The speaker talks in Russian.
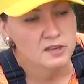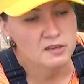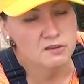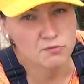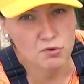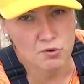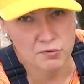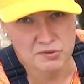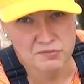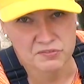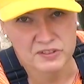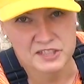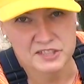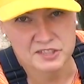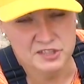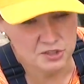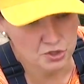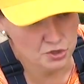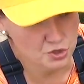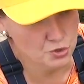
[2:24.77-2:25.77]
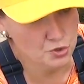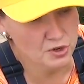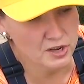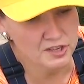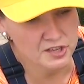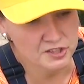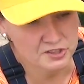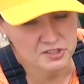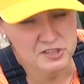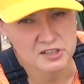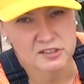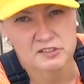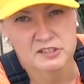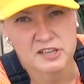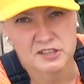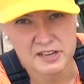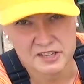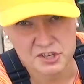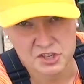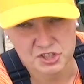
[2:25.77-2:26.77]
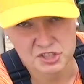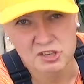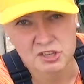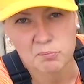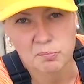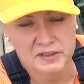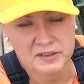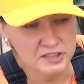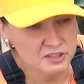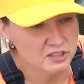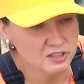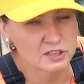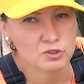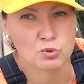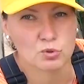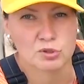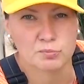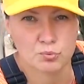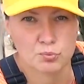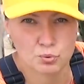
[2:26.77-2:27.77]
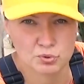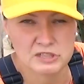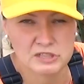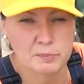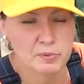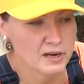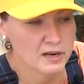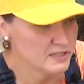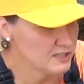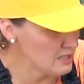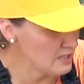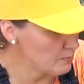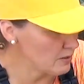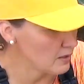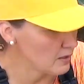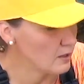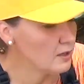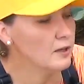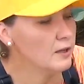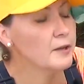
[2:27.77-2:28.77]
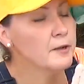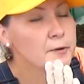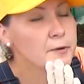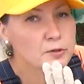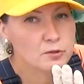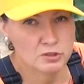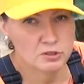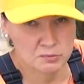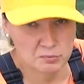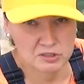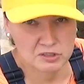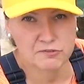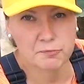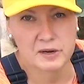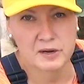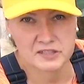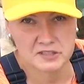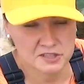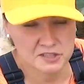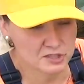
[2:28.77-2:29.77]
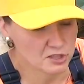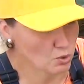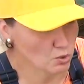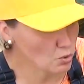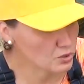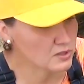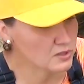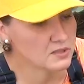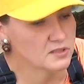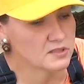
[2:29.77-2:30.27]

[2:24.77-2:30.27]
И вовремя вносить еще какие-то неорганические компоненты, которые будут необходимы именно в процессе роста и